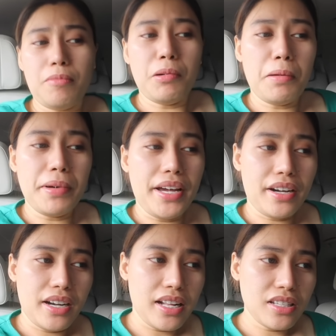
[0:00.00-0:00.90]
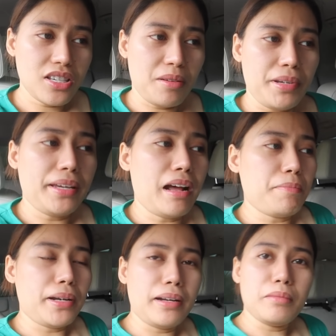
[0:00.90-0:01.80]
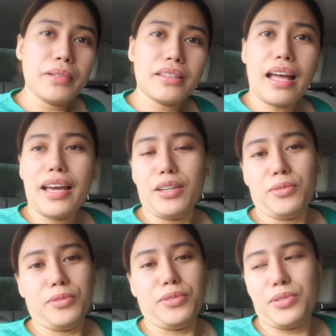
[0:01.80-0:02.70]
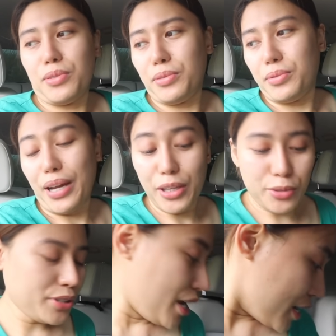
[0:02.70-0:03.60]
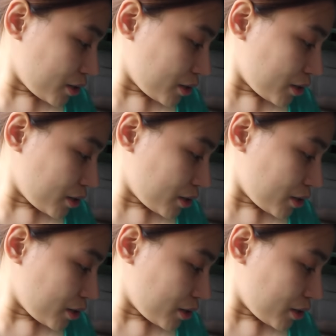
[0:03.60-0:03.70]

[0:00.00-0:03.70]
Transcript: niyan, mababayaran natin siya. Mahirapan na naman tayo. So, ayun.